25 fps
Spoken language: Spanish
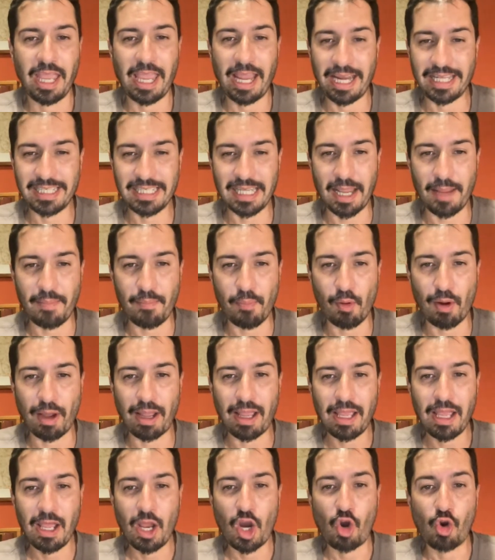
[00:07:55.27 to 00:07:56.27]
En esa
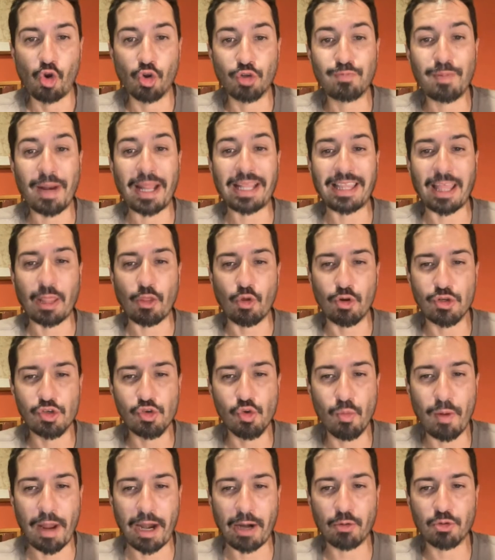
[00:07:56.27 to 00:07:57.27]
época, los plantadores
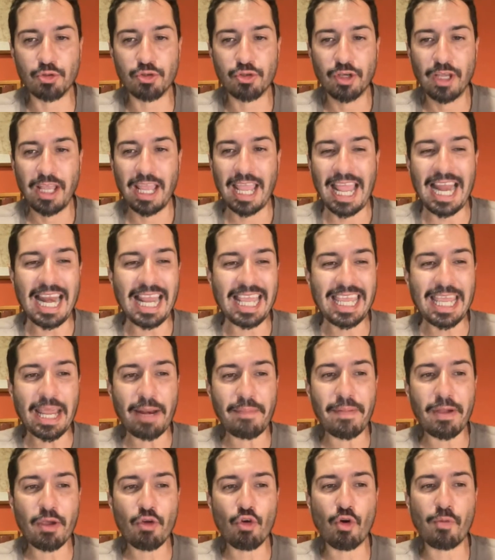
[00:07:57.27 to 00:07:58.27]
cubanos
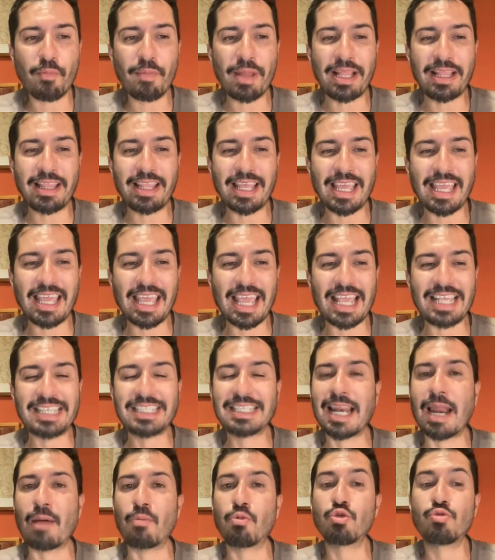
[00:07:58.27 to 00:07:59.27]
elegían mayormente
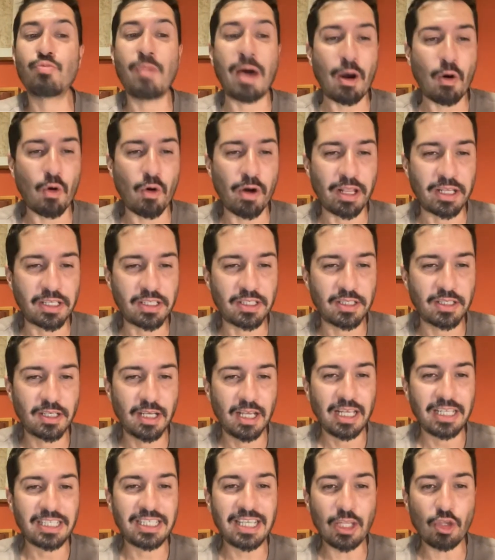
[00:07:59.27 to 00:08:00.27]
esclavos varones,
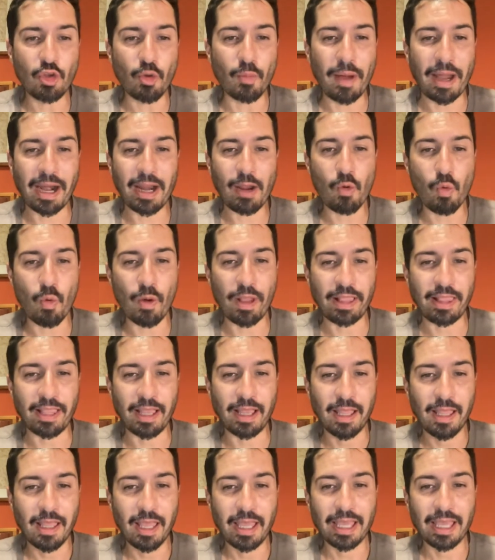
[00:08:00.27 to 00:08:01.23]
sin tomar en cuenta